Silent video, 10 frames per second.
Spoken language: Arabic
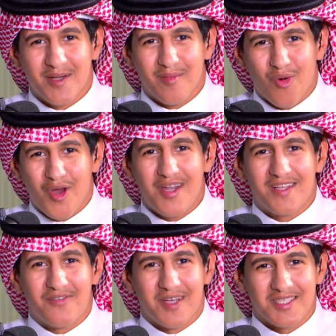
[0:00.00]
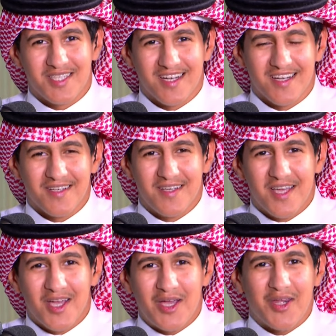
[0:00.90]
مهند الفيصل
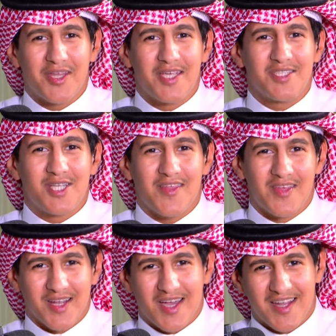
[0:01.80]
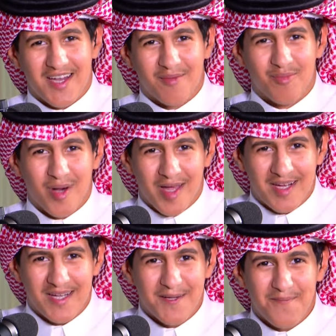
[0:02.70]
خريج هذه القناة المباركة